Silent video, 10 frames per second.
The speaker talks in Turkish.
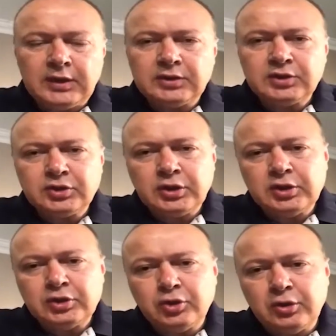Allah ş-
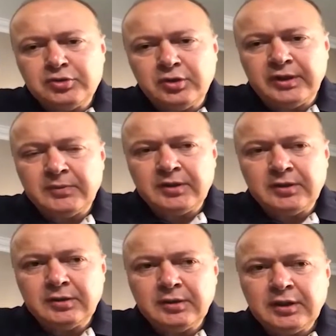e, şöyle söyleyeyim. E,
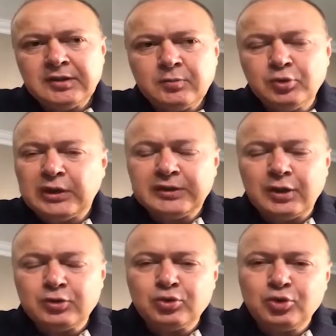bundan
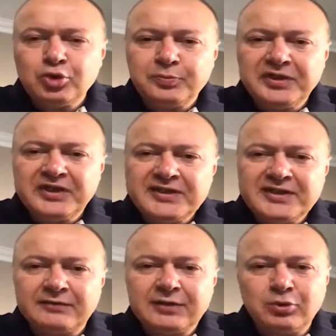daha düşük bir
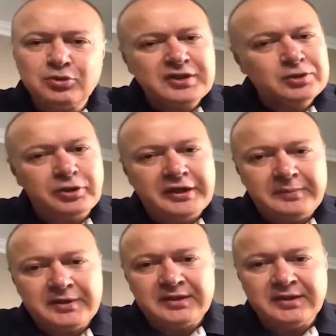rezerv de bulunsaydı
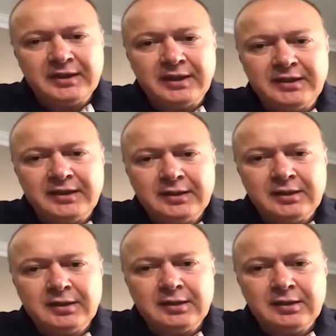önemliydi. Yani e,